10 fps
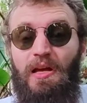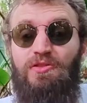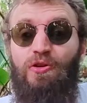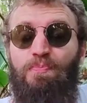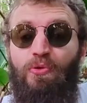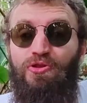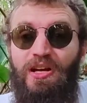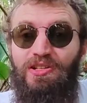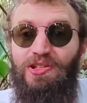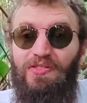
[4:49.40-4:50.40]
Est-ce que le
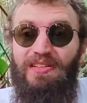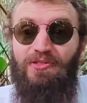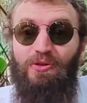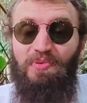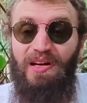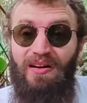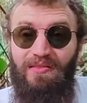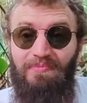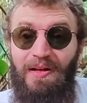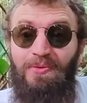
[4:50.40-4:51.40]
projet a une chance d'être bien
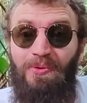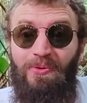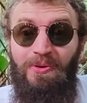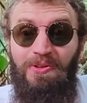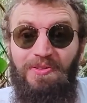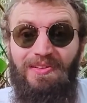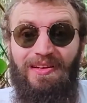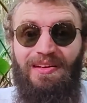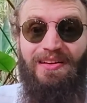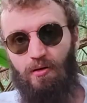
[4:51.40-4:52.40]
Bah non, aucune.
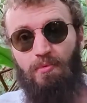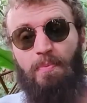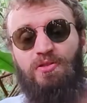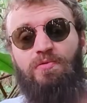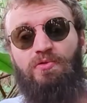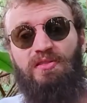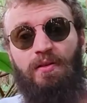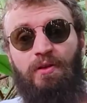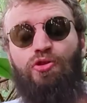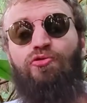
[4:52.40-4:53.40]
Mais parce que vous le
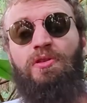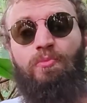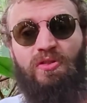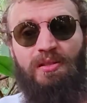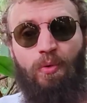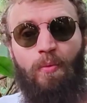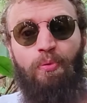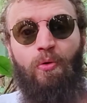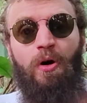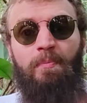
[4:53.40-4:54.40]
savez, je suis immensément
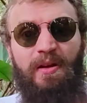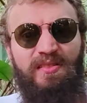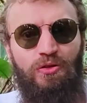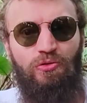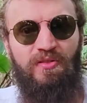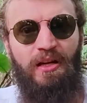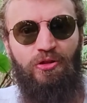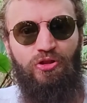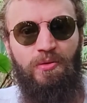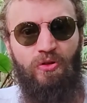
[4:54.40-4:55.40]
bon. Mais si, tu le sais
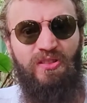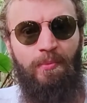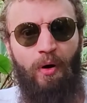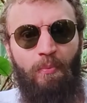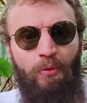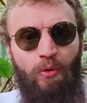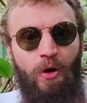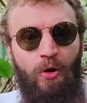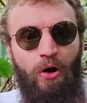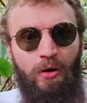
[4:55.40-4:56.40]
que je suis immensément bon.
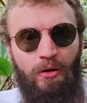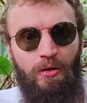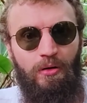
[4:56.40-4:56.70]
Oh